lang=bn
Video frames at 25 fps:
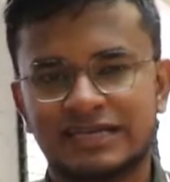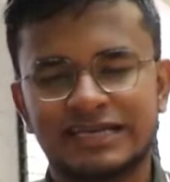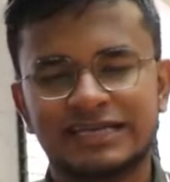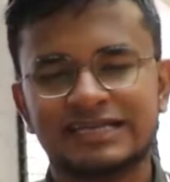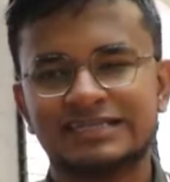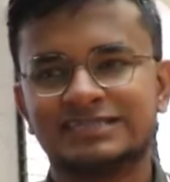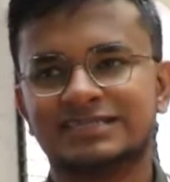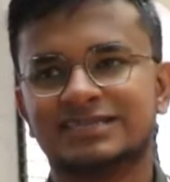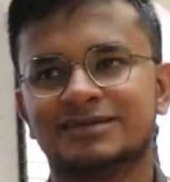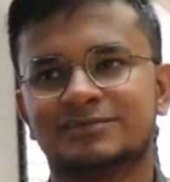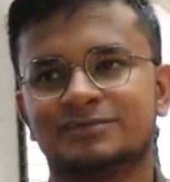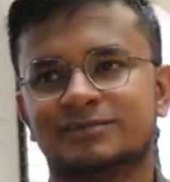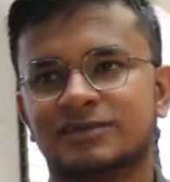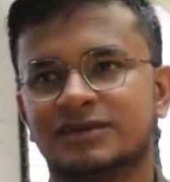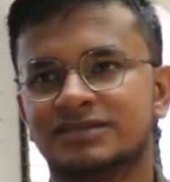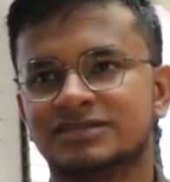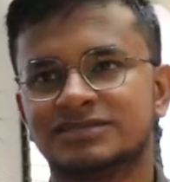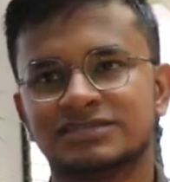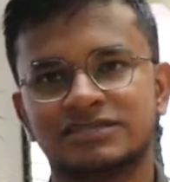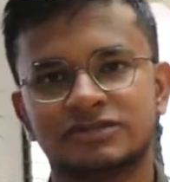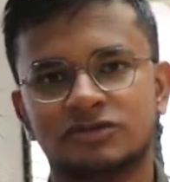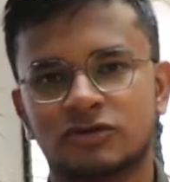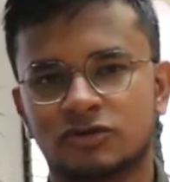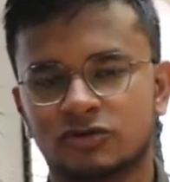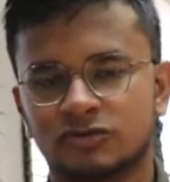দেখে নিয়েছেন আপনারা
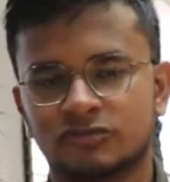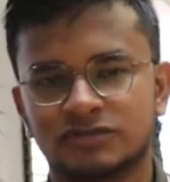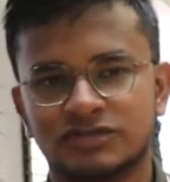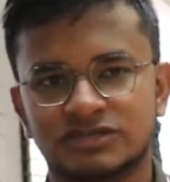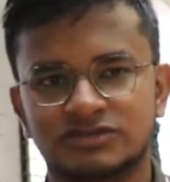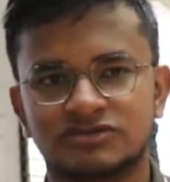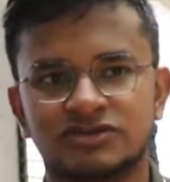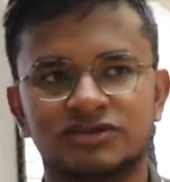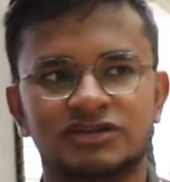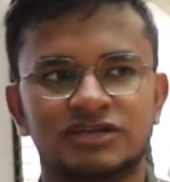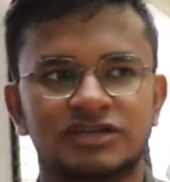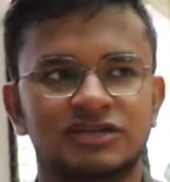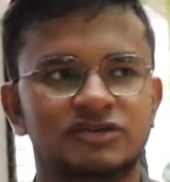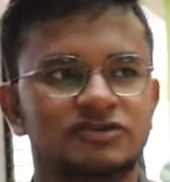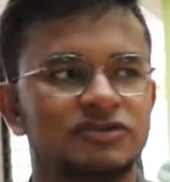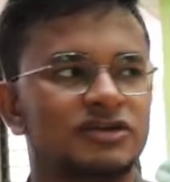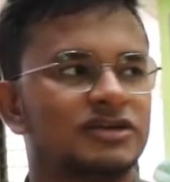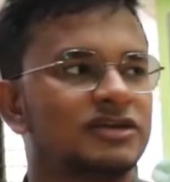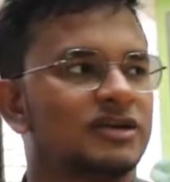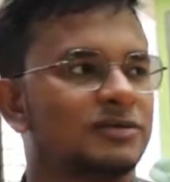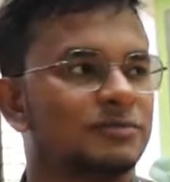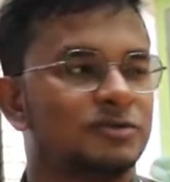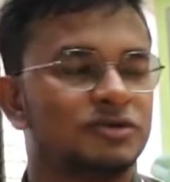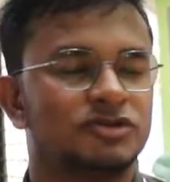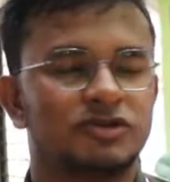যে কীরকম রেস্টুরেন্ট
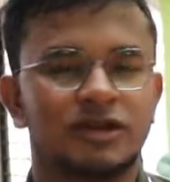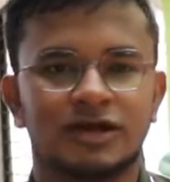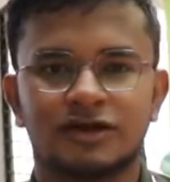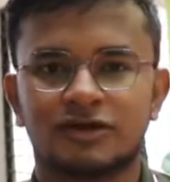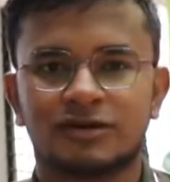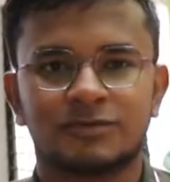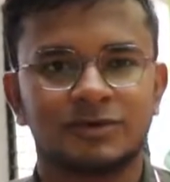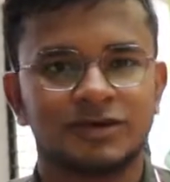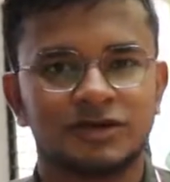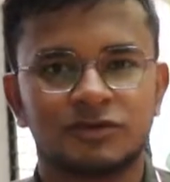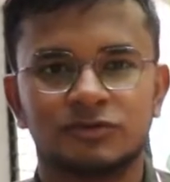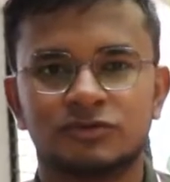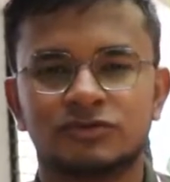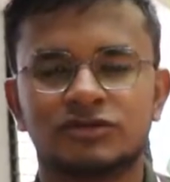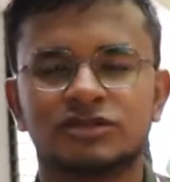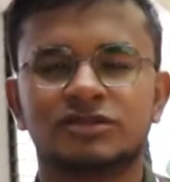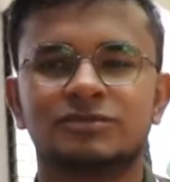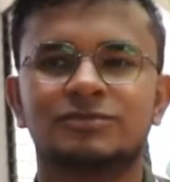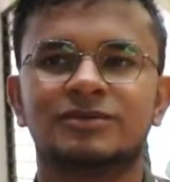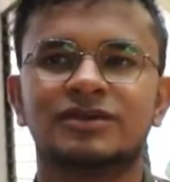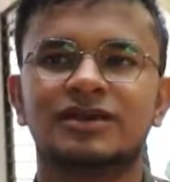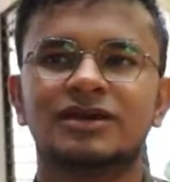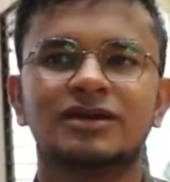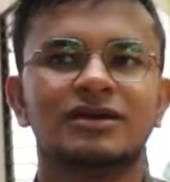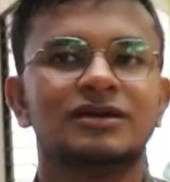ইন্টারিয়ারটার ভিতরে এখন আমাকে ঢুকতে
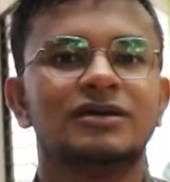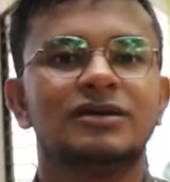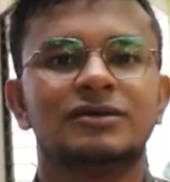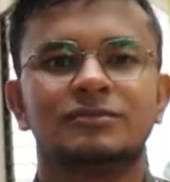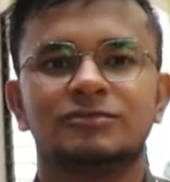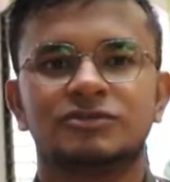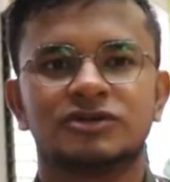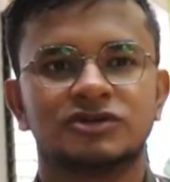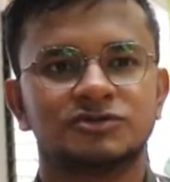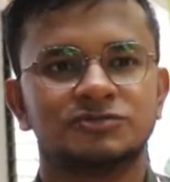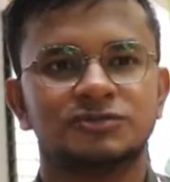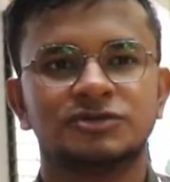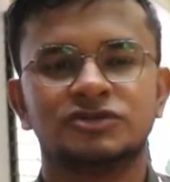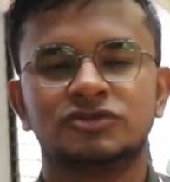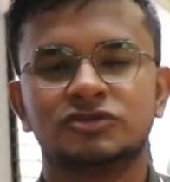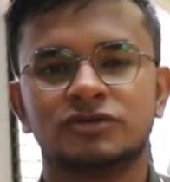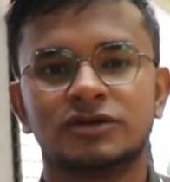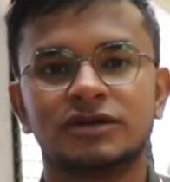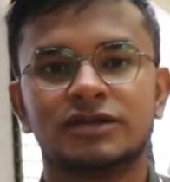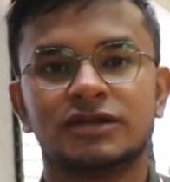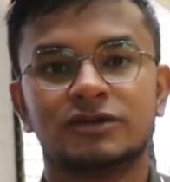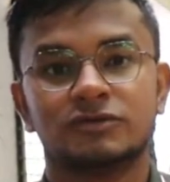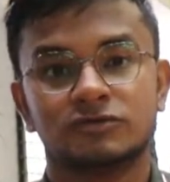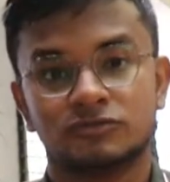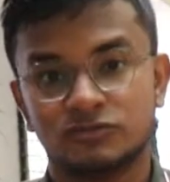দেবেন না বিকজ
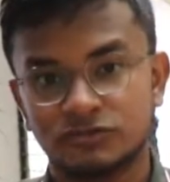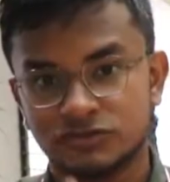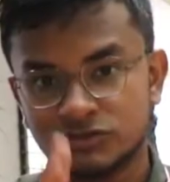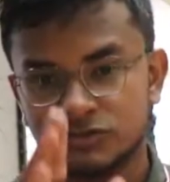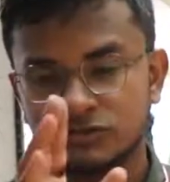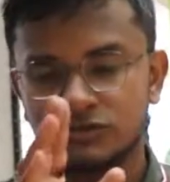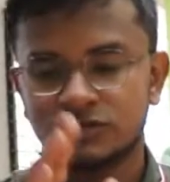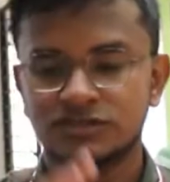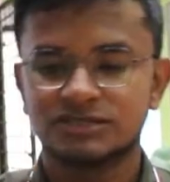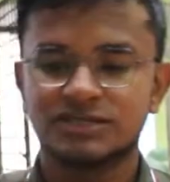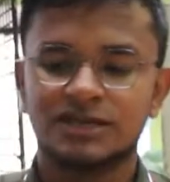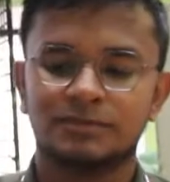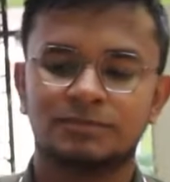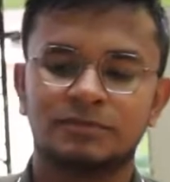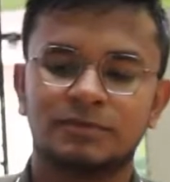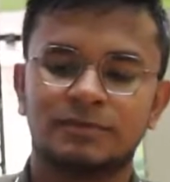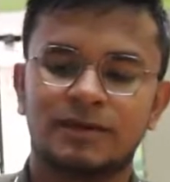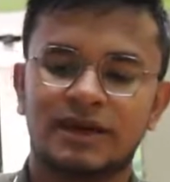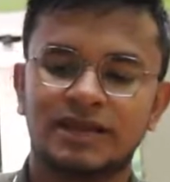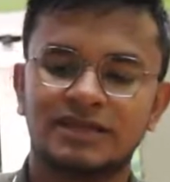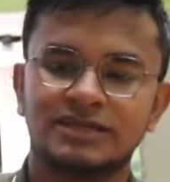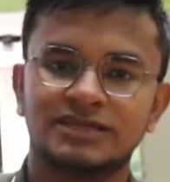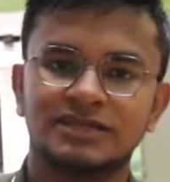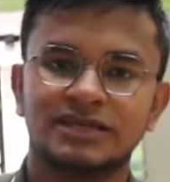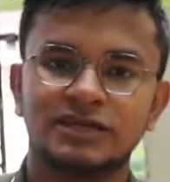ভিতরে একটা রুলস হইতেছে আপনি
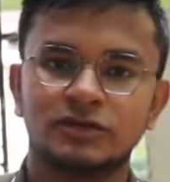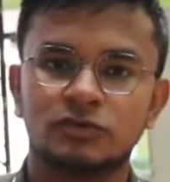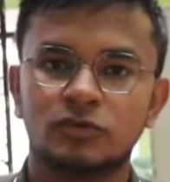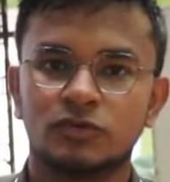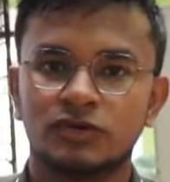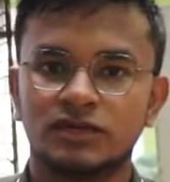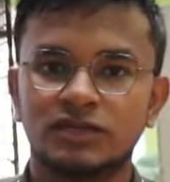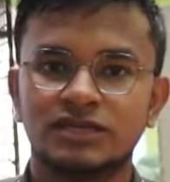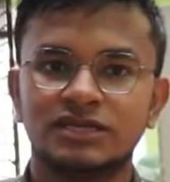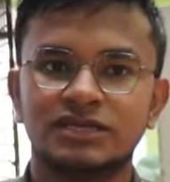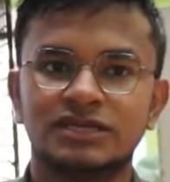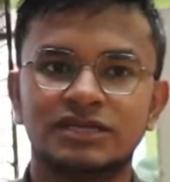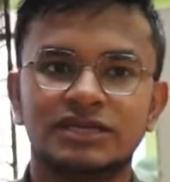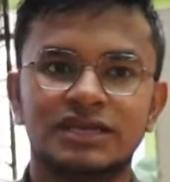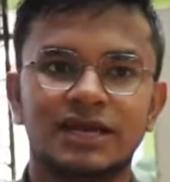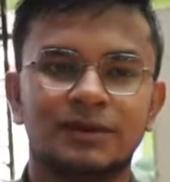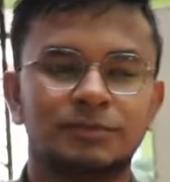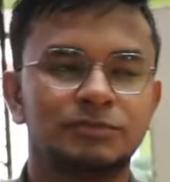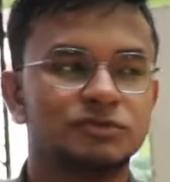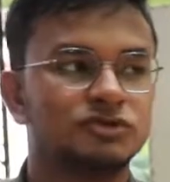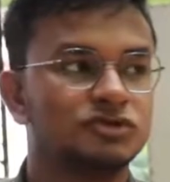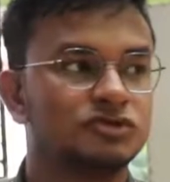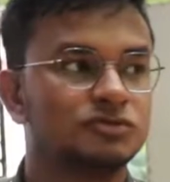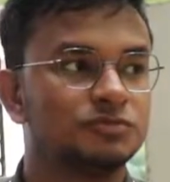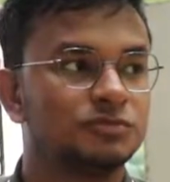বাইরে থেকে টোকেন কিনে
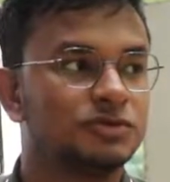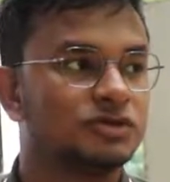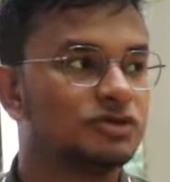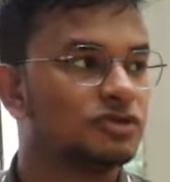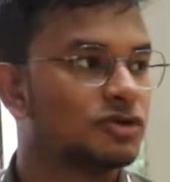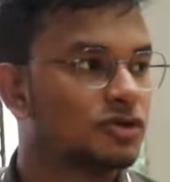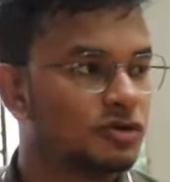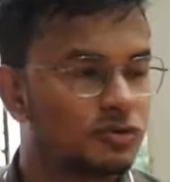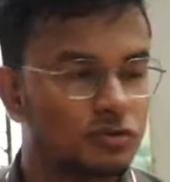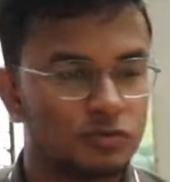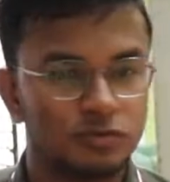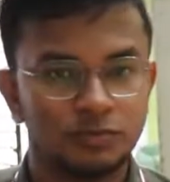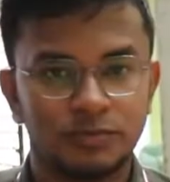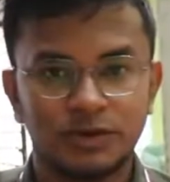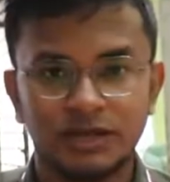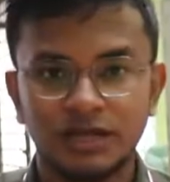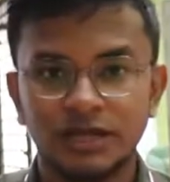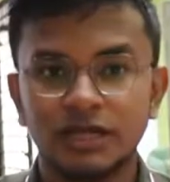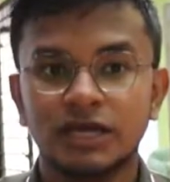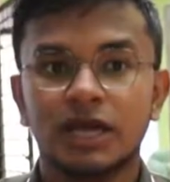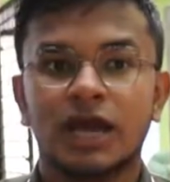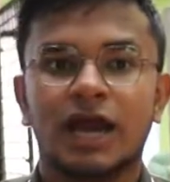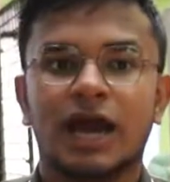আপনি যখন ভিতরে ঢুকবেন